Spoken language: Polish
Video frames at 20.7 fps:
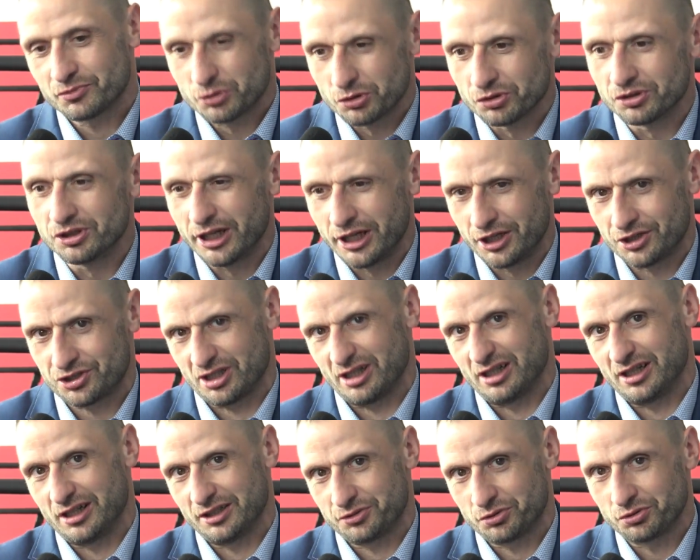
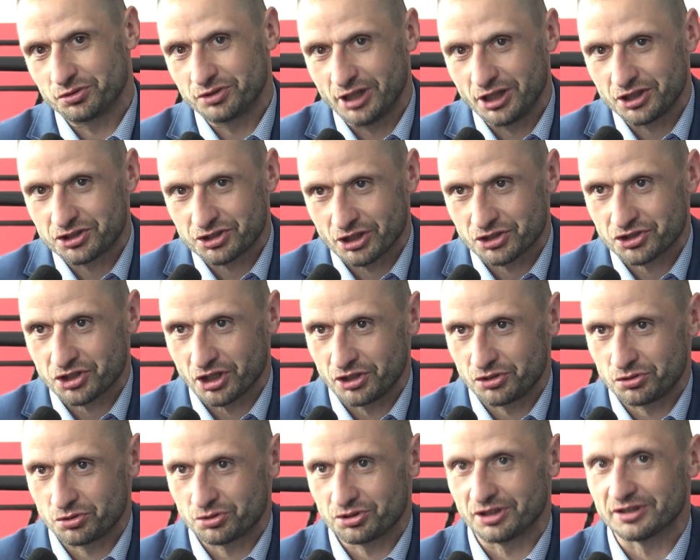trudniejsza, trudniejsza
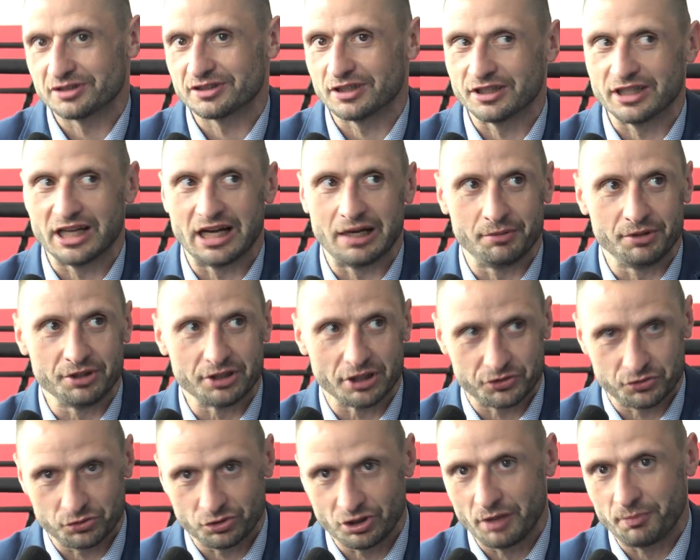część już jest za nami,
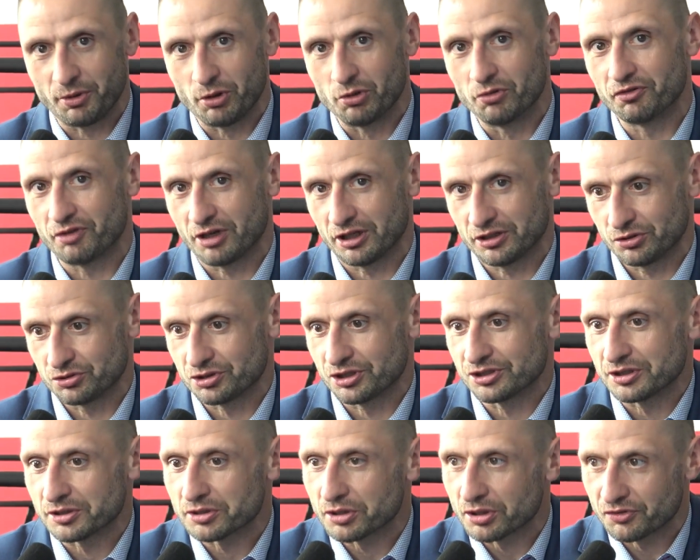ta druga połówka to już
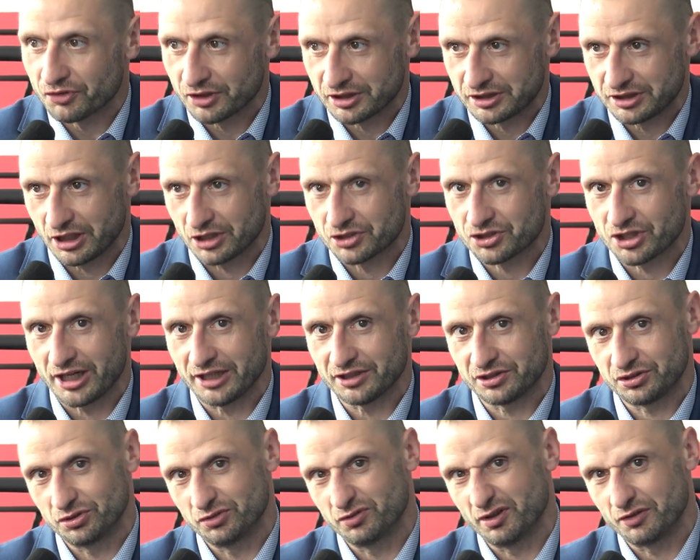jest tylko kwestia
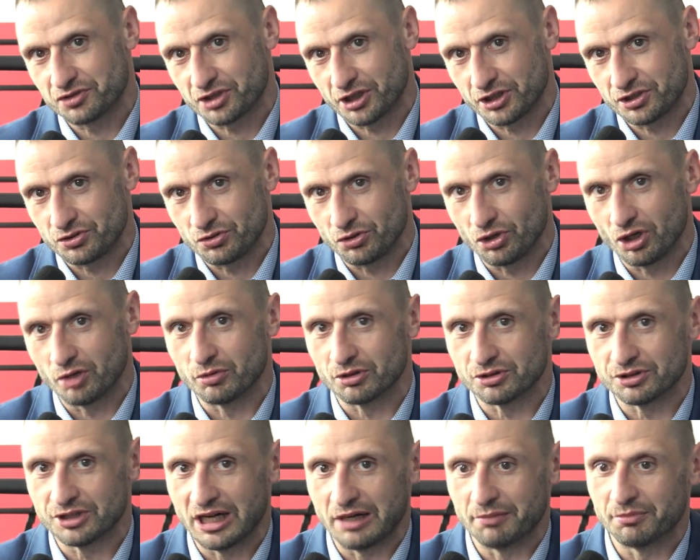czasu, we wrześniu ją
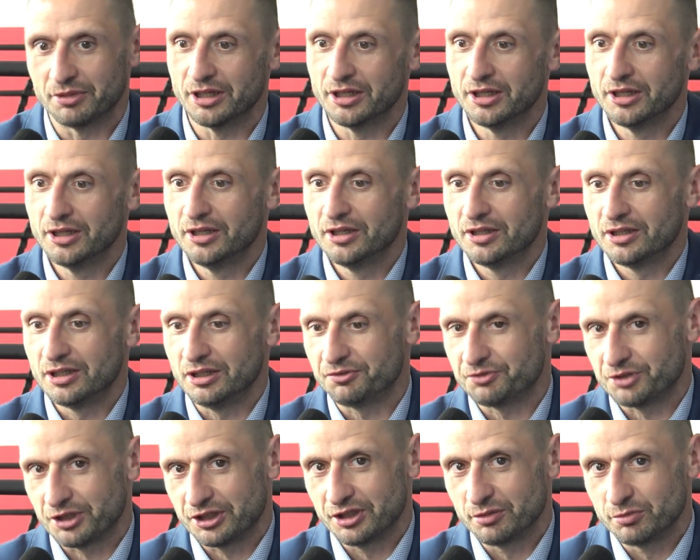oddamy i
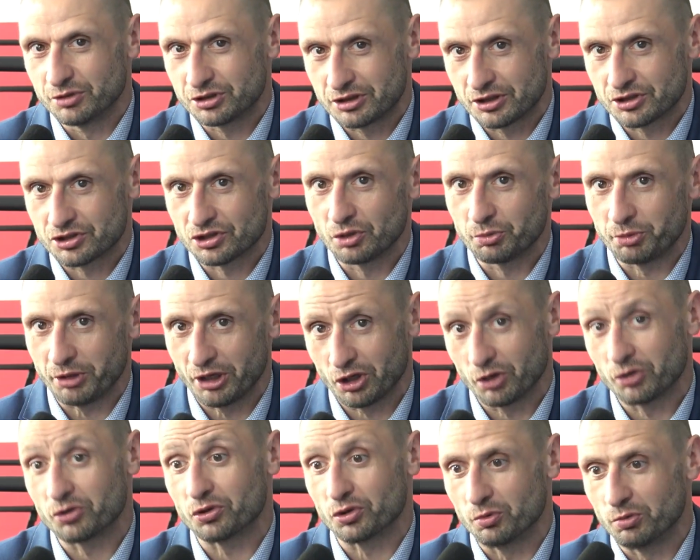wtedy myślę, że
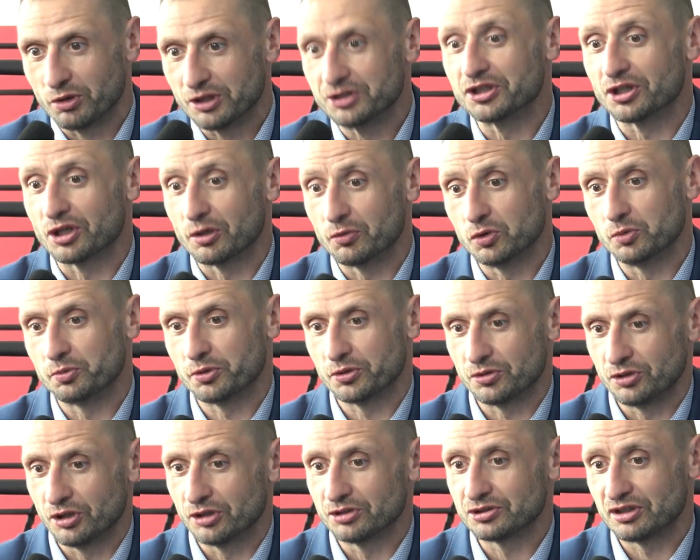dopiero klub będzie robił
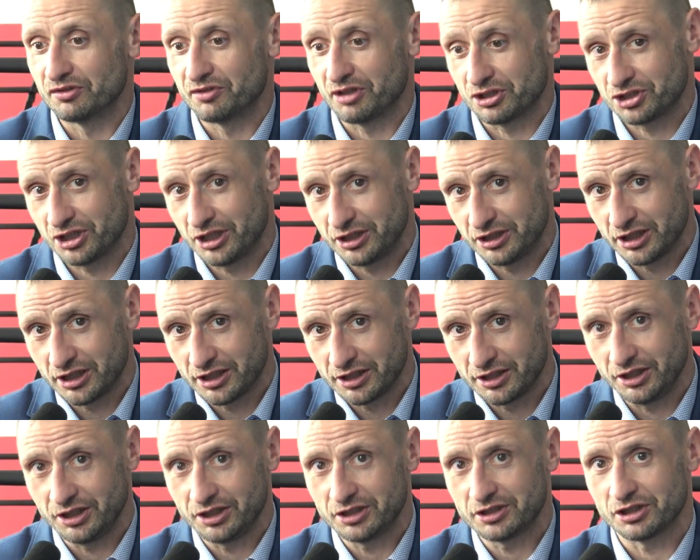imponujące
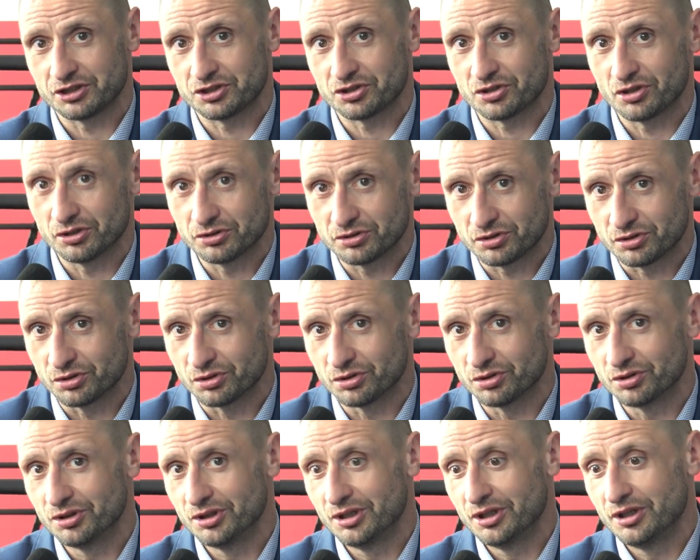wrażenie, ring na
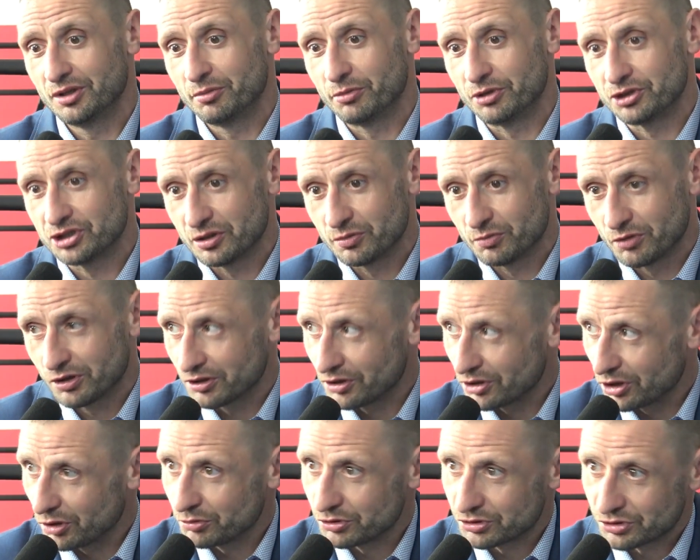środku, będziemy
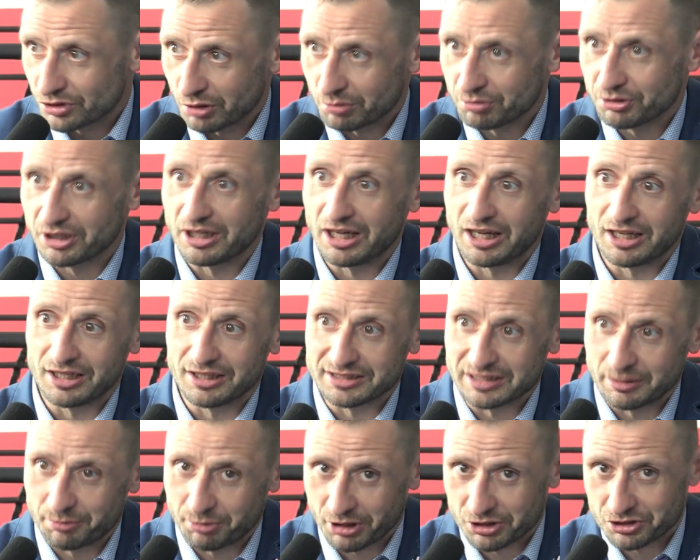mogli robić drobne
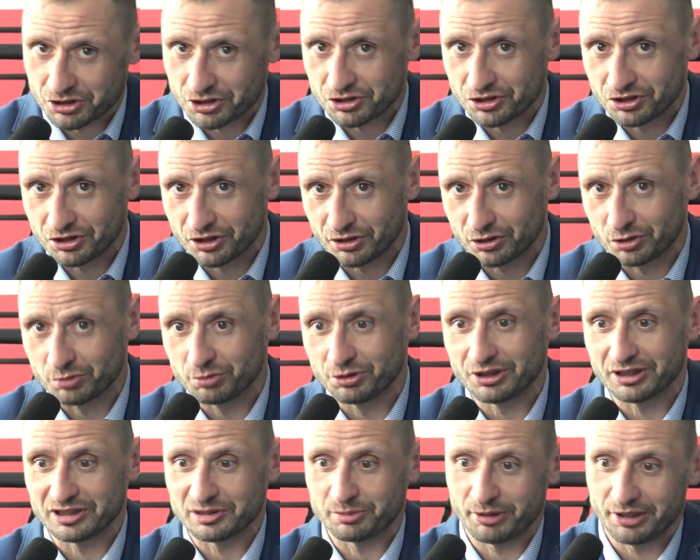gale, zapraszać inne
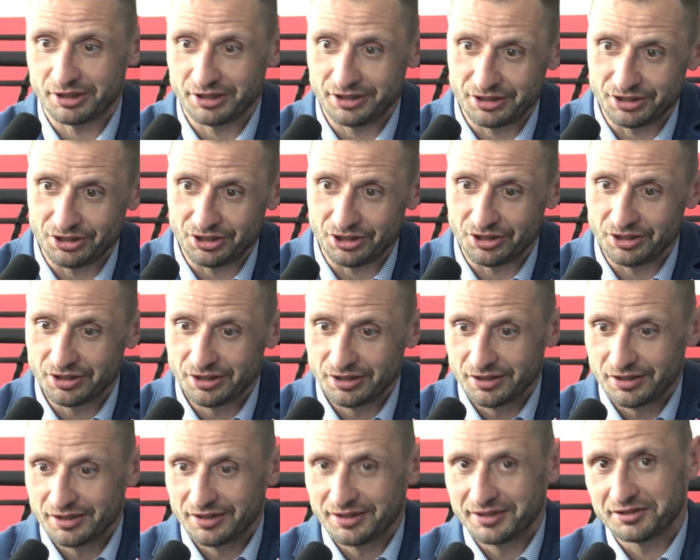kluby na sparingi.
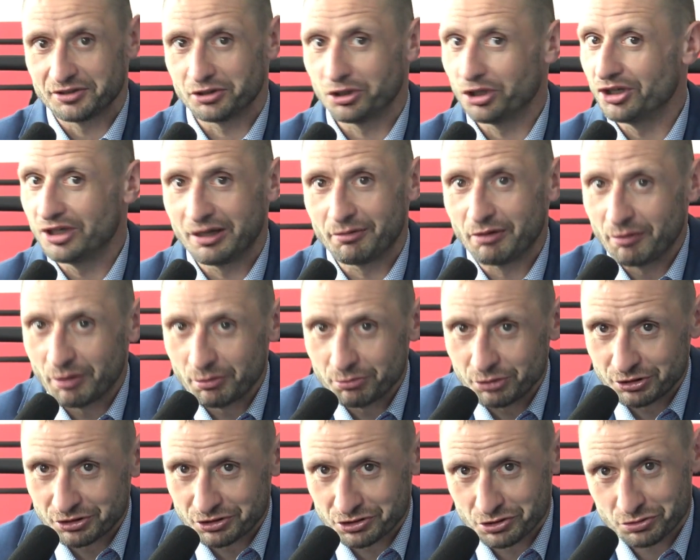No i ja mam
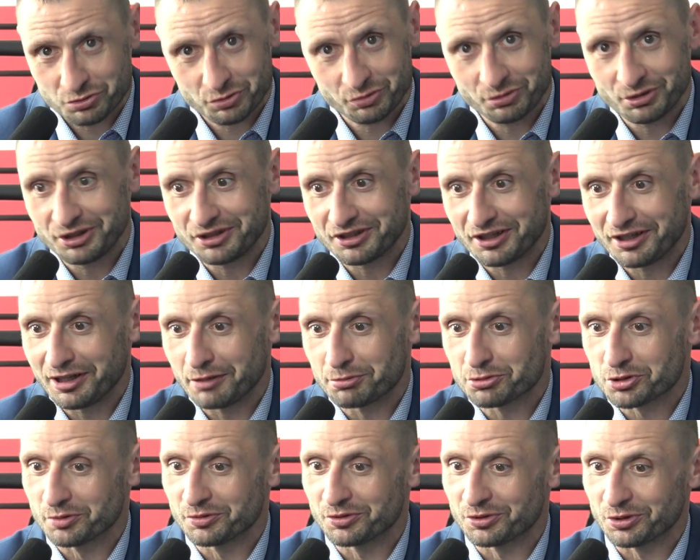ambicje, żebyśmy byli
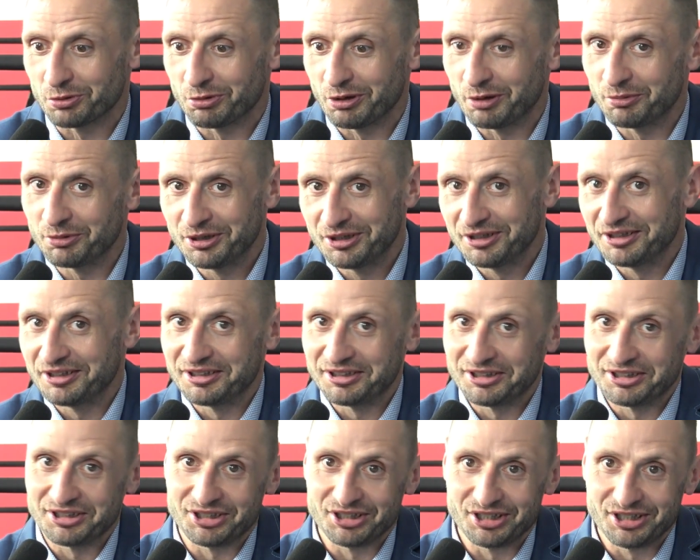najlepszym klubem
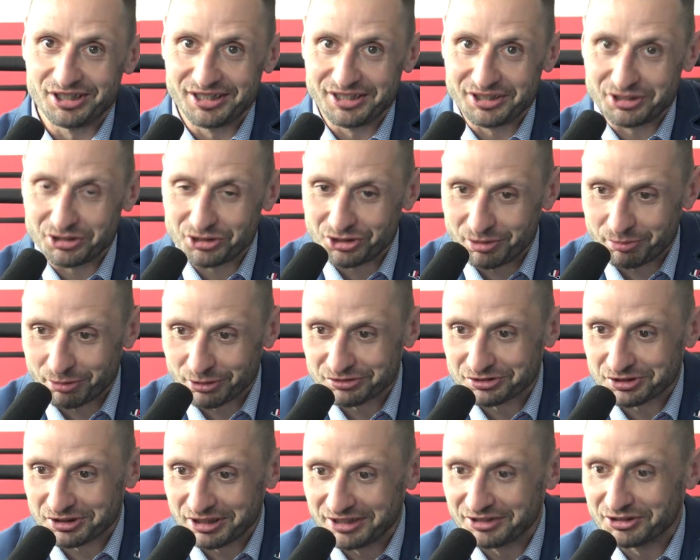e, i
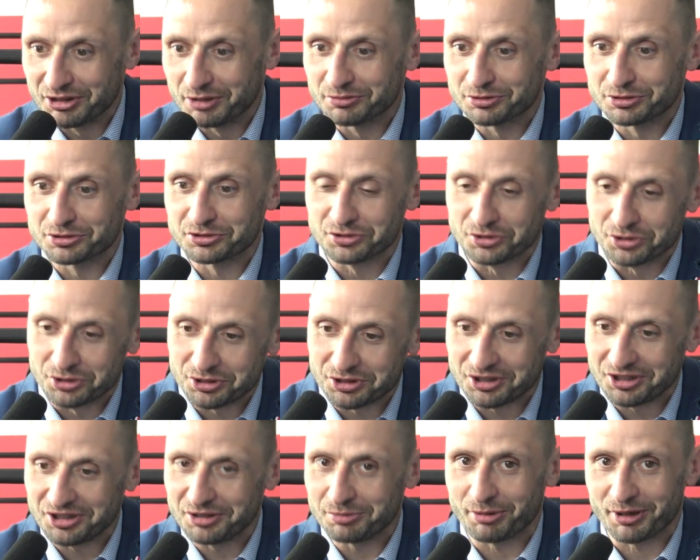pod względem
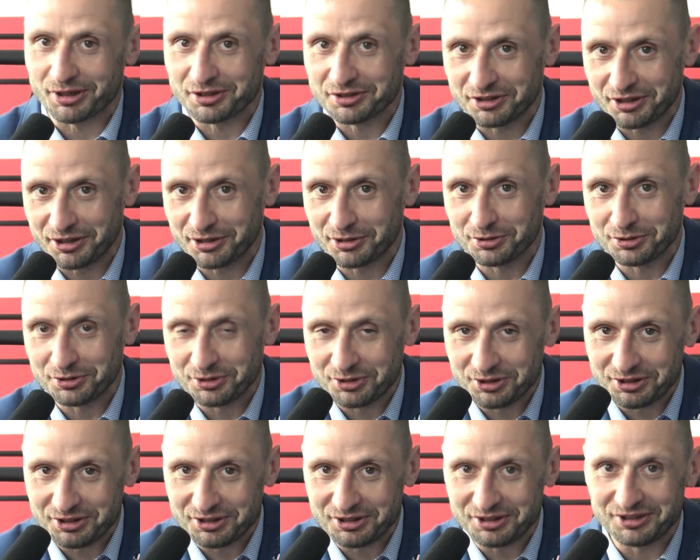stójki, parteru
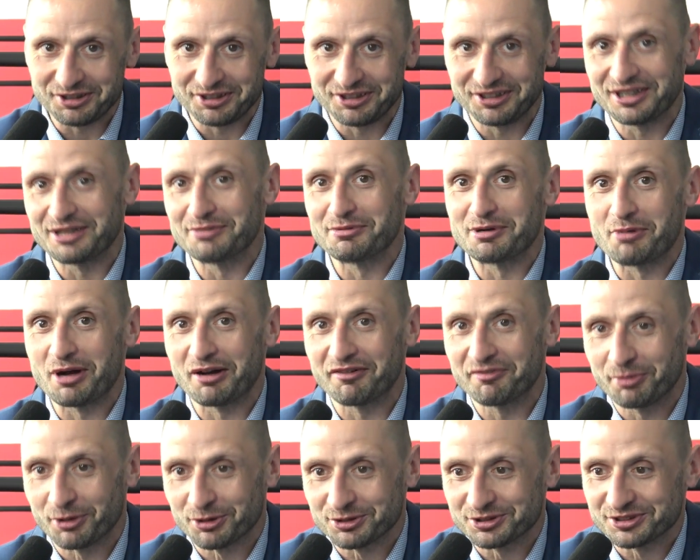i, i MMA
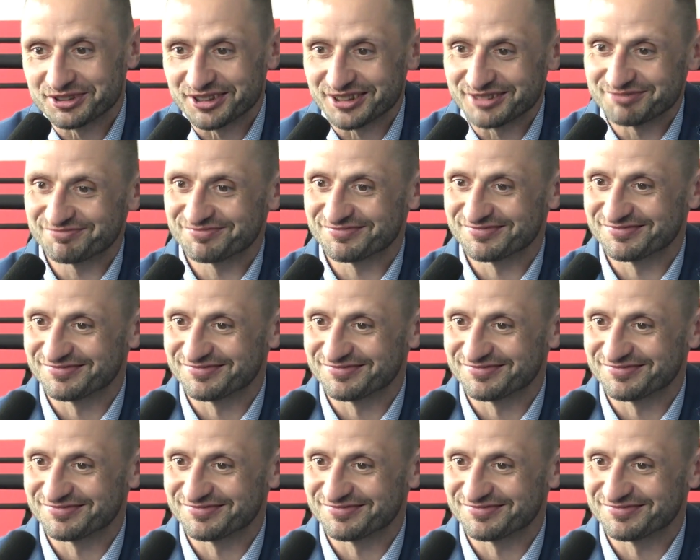w Polsce